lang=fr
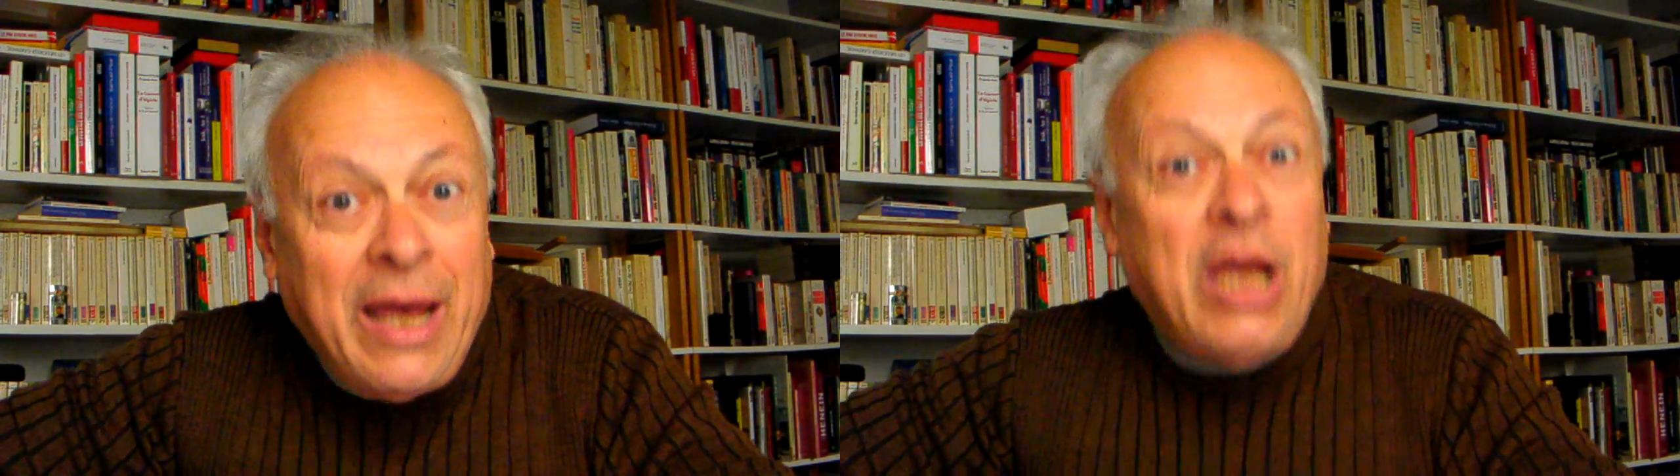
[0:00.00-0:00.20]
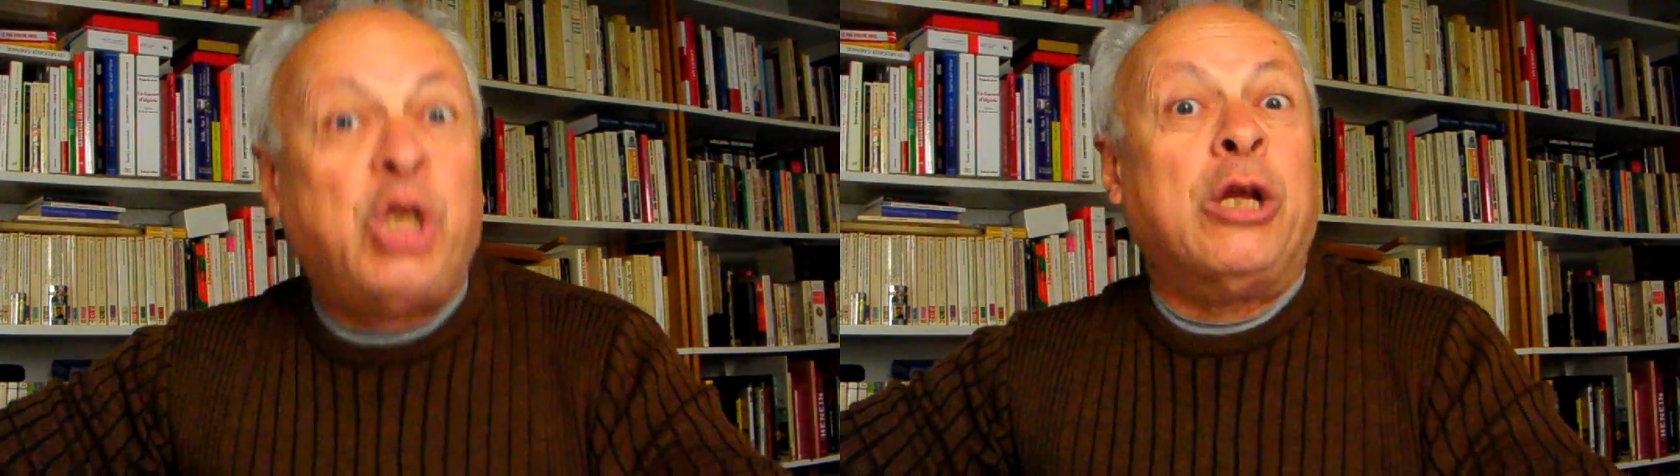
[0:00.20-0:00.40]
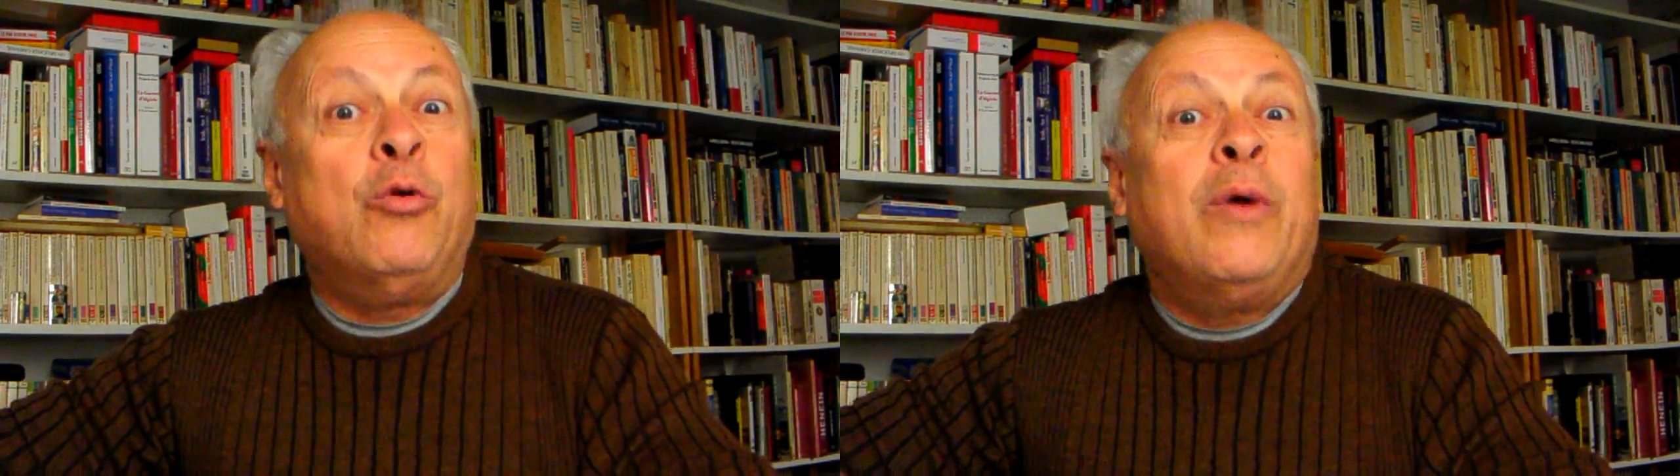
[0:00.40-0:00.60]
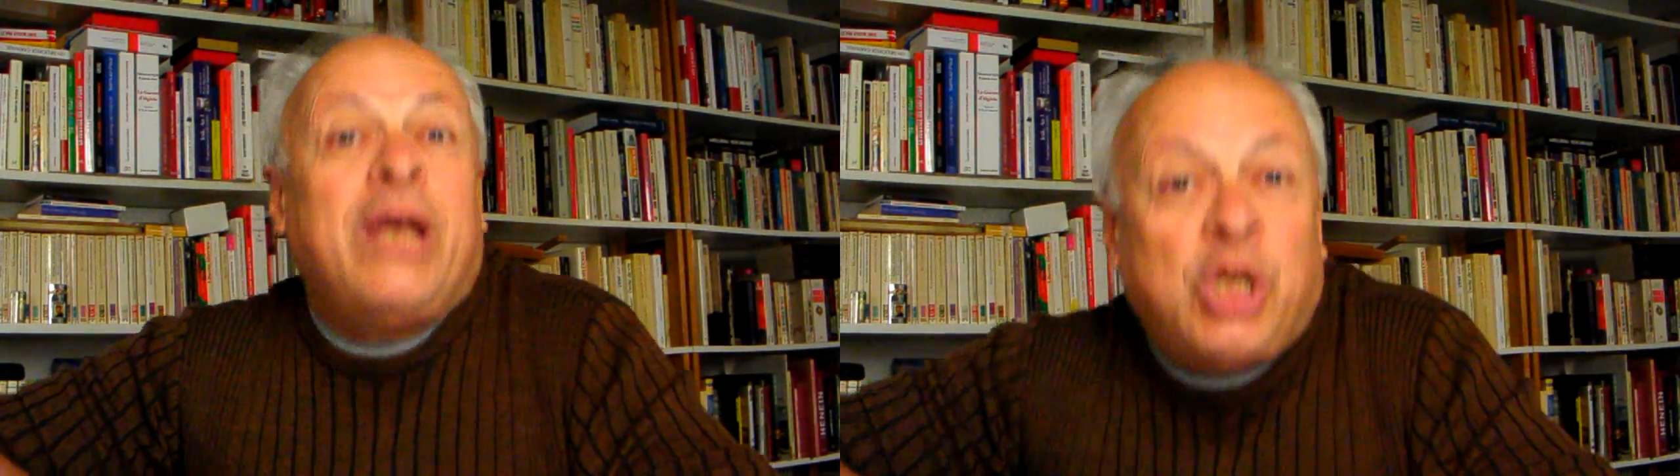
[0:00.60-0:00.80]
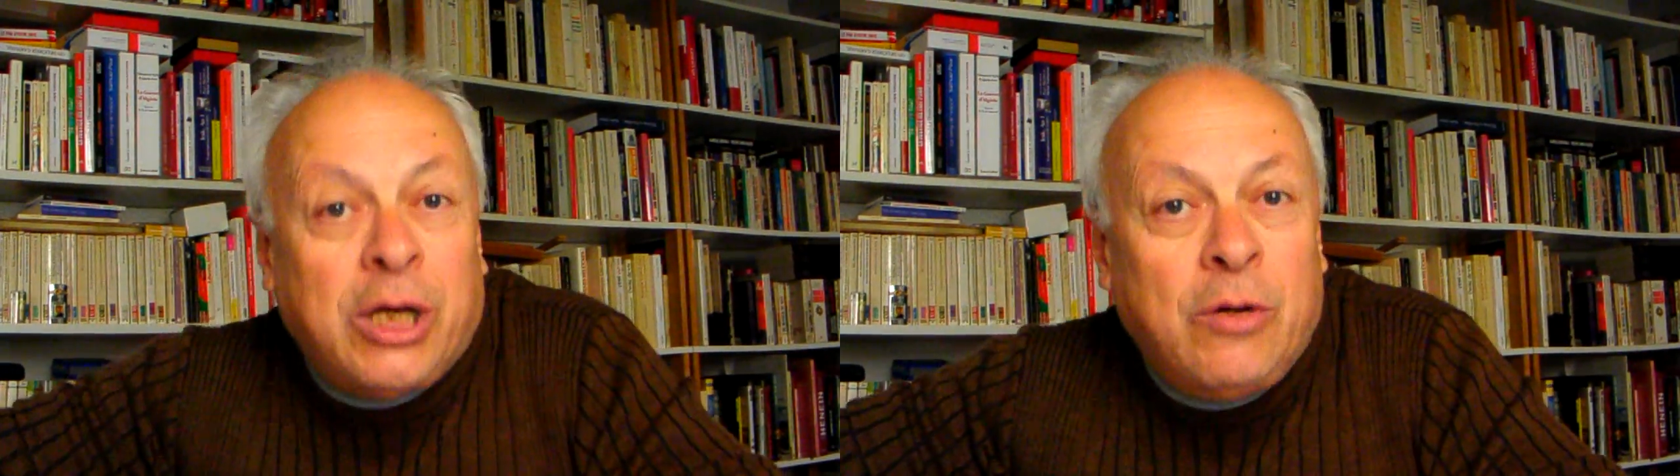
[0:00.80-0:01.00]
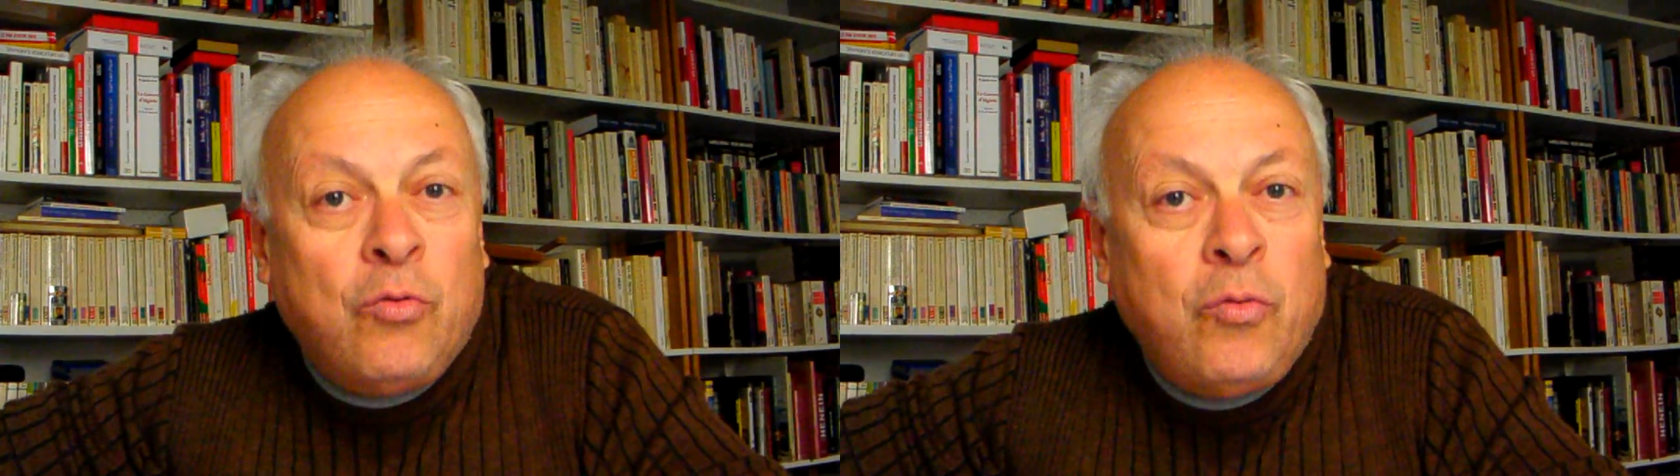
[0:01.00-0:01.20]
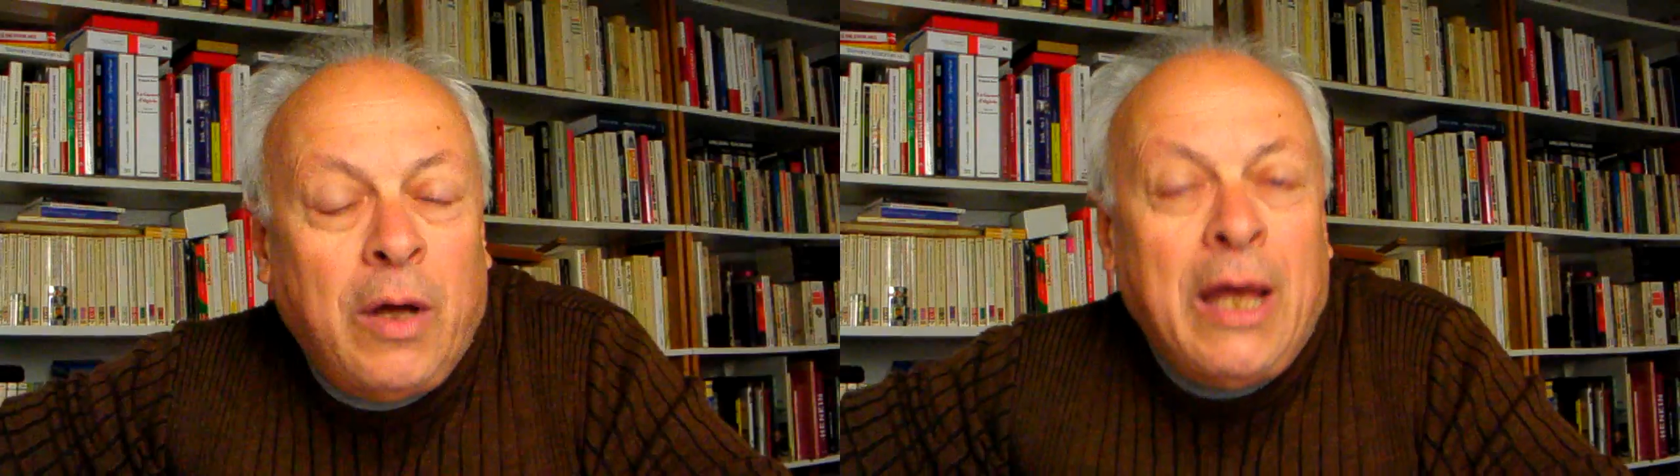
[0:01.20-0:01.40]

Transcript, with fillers: Et chez nous, et chez nous,